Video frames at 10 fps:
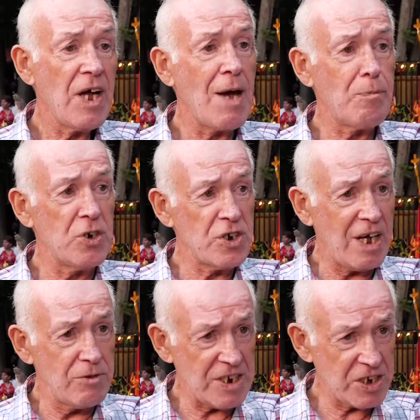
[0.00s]
depois
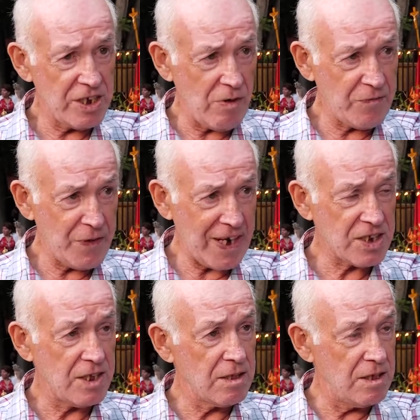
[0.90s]
eh, nasceu a
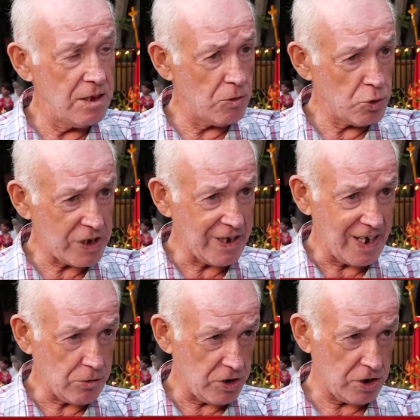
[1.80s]
festa do
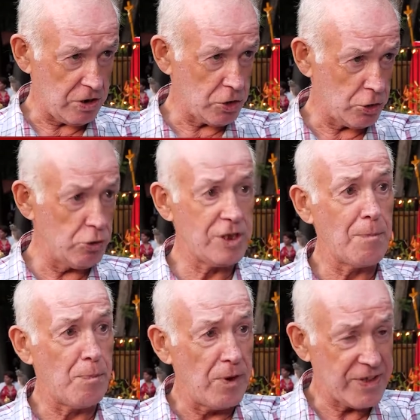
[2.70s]
Sagrado Coração de Jesus de
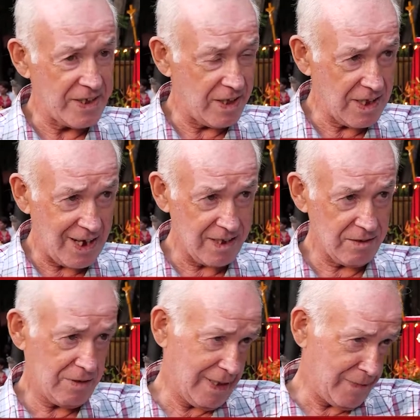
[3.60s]
Ponta Delgada,
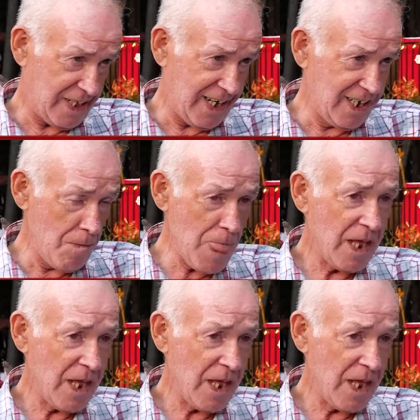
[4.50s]
na Madeira.